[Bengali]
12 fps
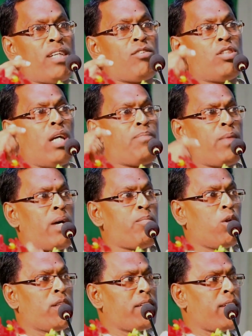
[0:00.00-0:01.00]
বলে যদি আপনারা
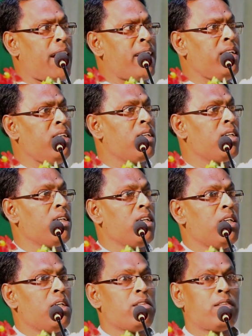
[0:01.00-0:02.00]
বলতে চান
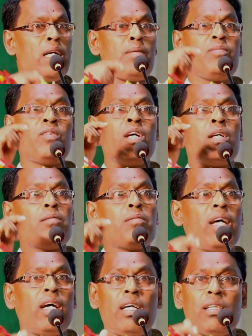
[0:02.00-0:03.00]
যে
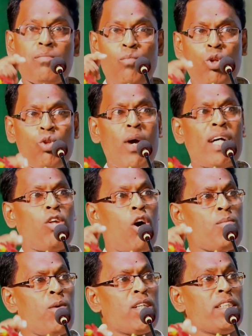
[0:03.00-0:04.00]
মতুয়া
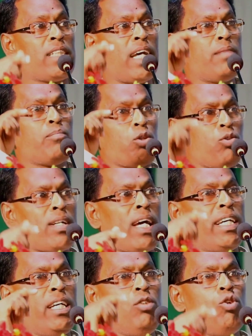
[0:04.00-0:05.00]
ধর্মটি সেই মতুয়া না
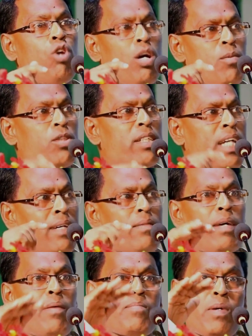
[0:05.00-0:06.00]
হিন্দু ধর্ম যেটা
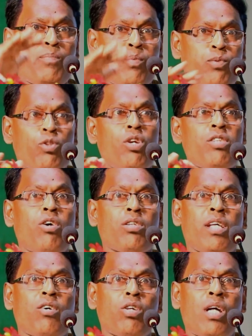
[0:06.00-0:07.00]
আমরা প্রচলিত
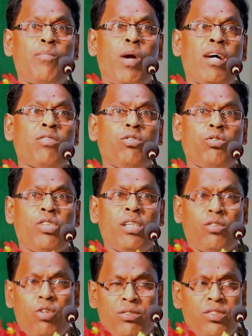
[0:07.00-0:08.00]
অর্থে কথা বলা
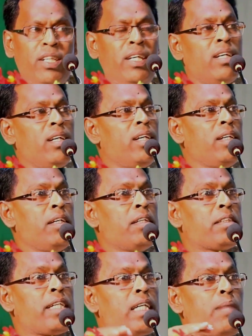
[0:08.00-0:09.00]
চলছে
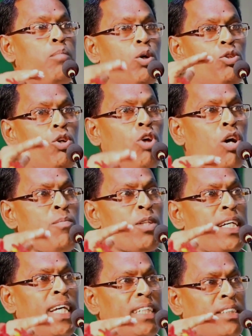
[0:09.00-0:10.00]
সেটা বৌদ্ধ ধর্ম
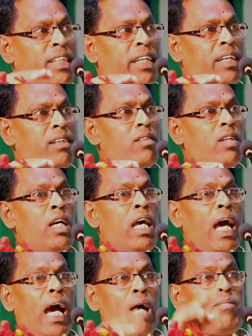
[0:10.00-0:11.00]
থেকে আসছে
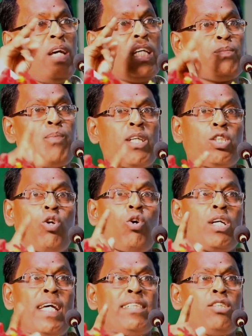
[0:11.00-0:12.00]
আমি স্পষ্ট
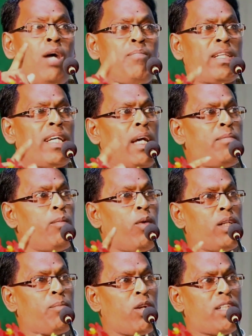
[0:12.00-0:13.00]
করে এই সংবাদ থেকে আমি
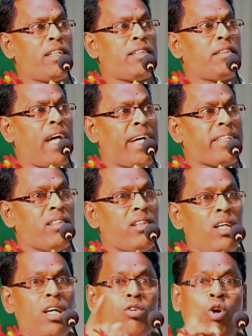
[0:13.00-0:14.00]
বলে দিতে চাই
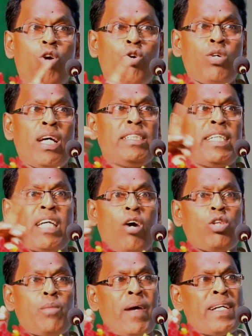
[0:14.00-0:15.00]
কখনোই সেটা
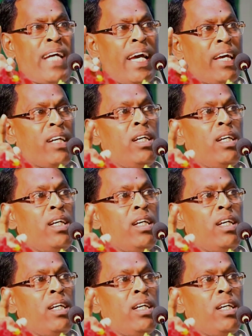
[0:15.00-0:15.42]
হতে পারে না